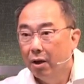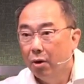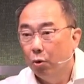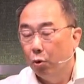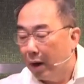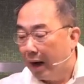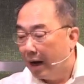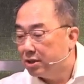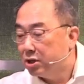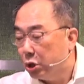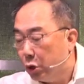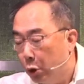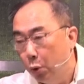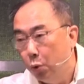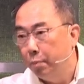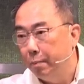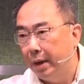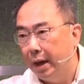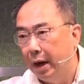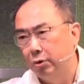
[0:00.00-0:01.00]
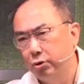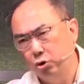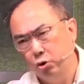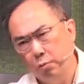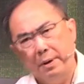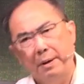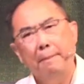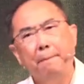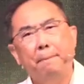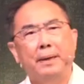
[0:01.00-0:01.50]
如果它是幼苗，你
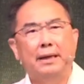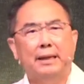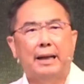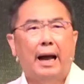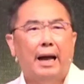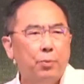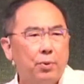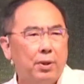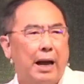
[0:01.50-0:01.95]
就不能逼它，